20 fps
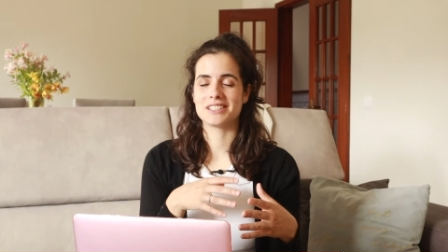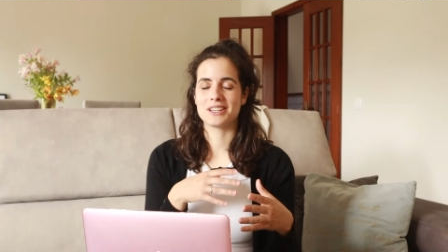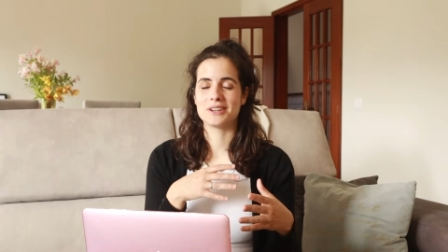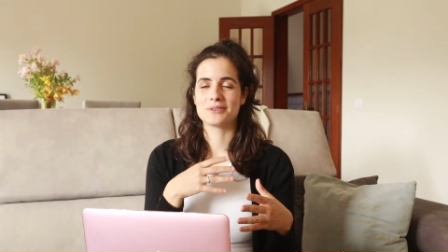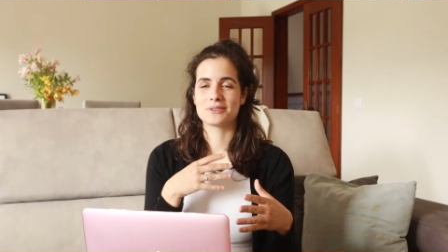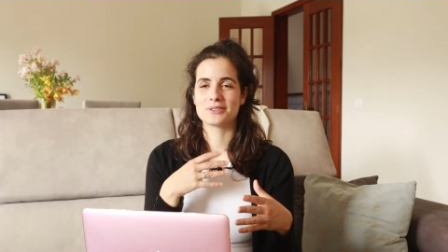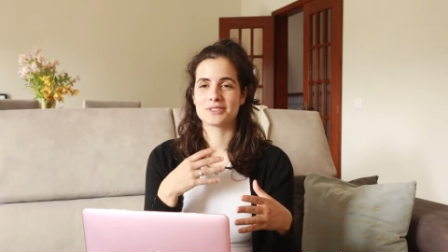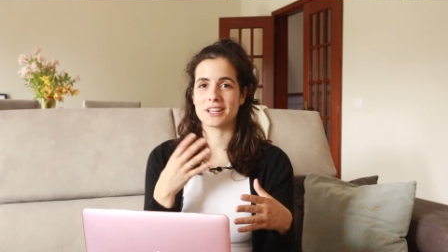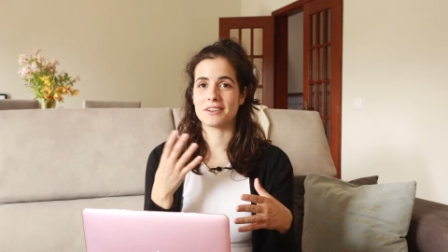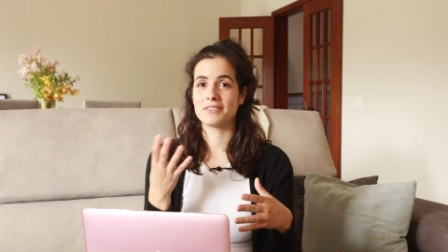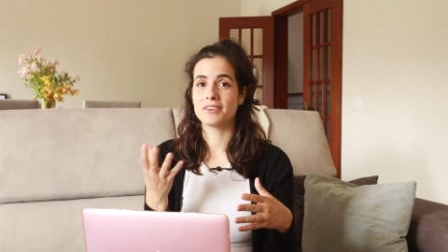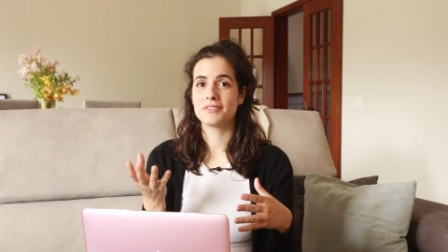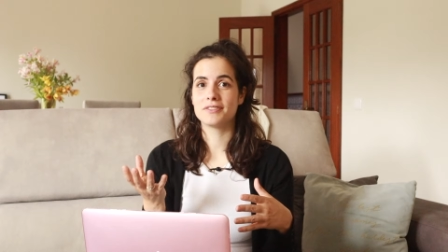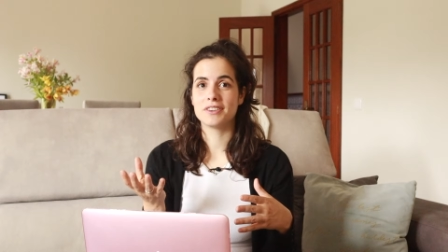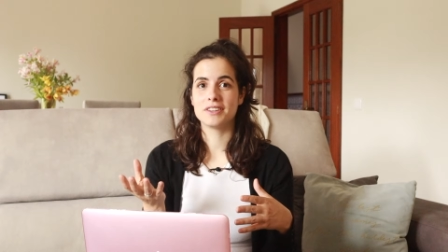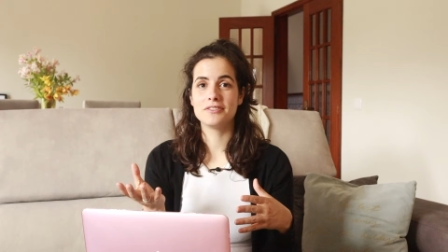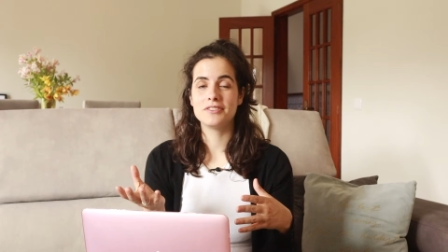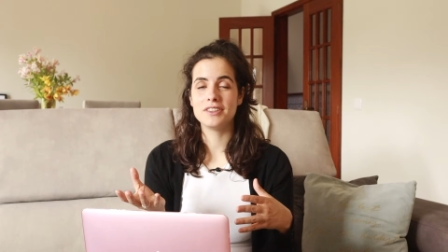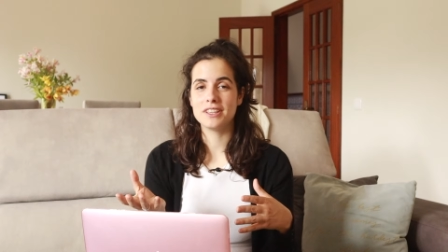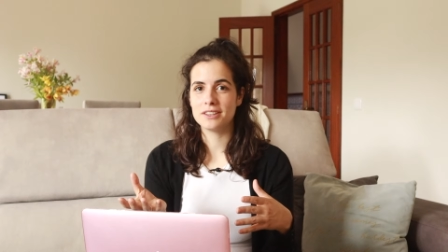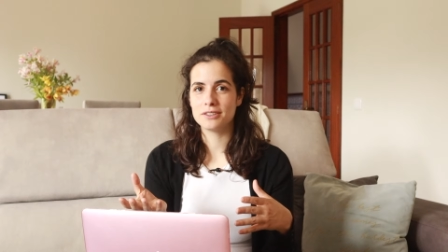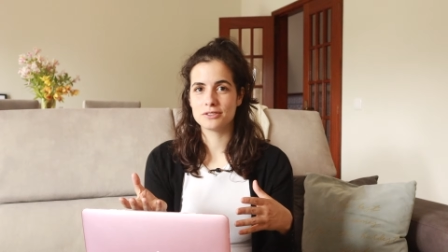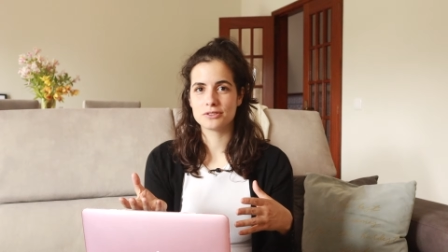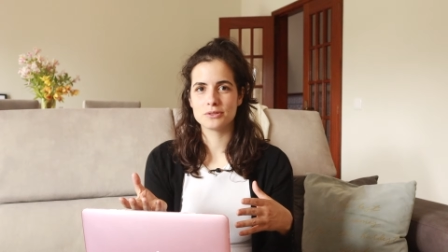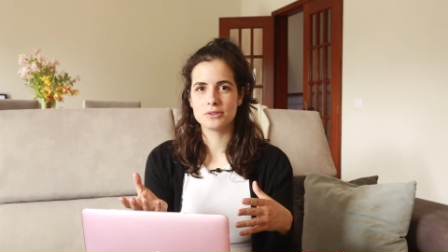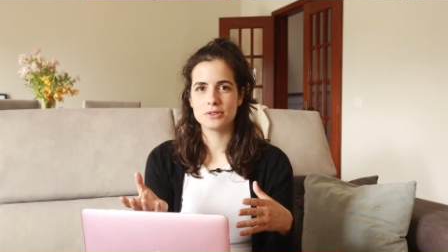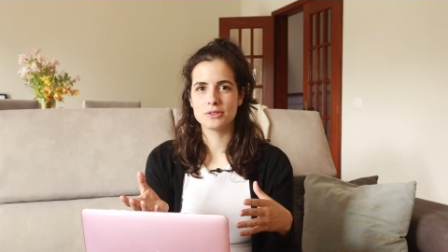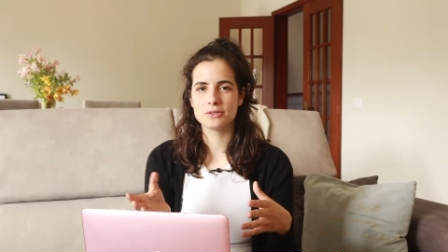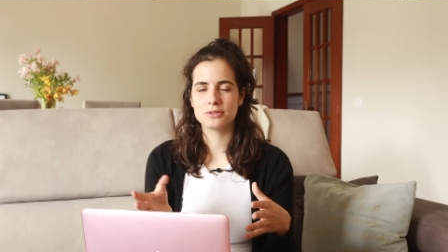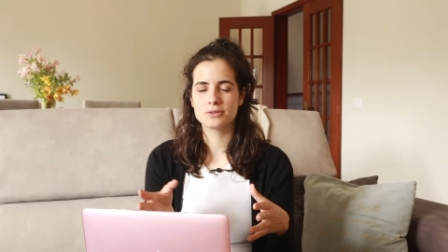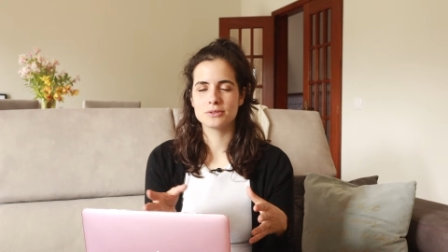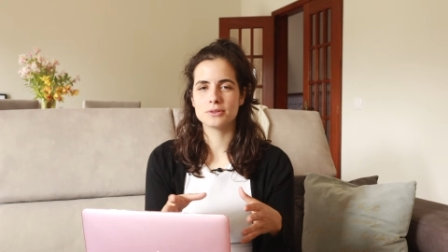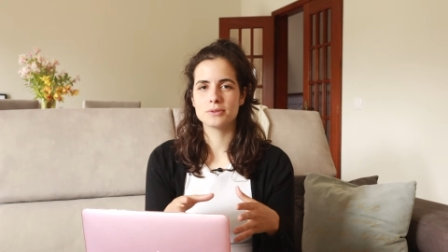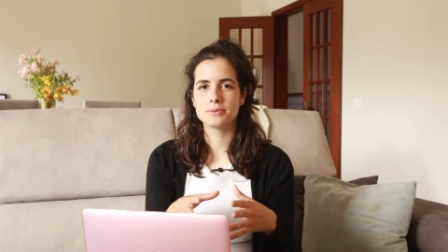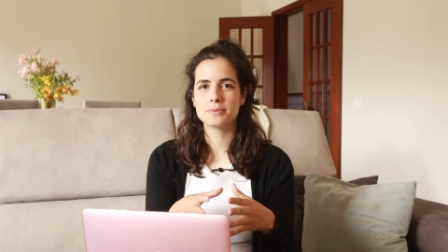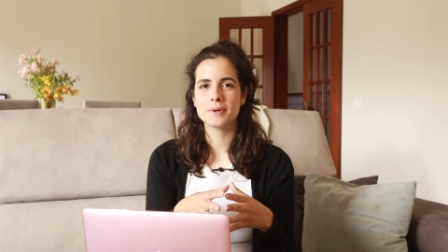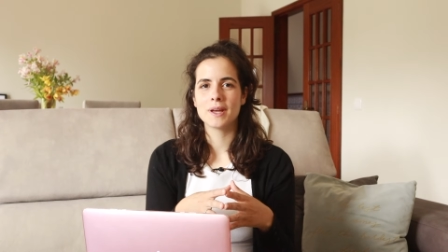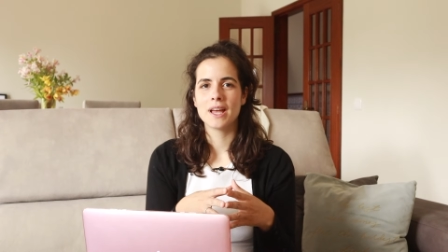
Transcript: eu gostava de ver vídeos no YouTube.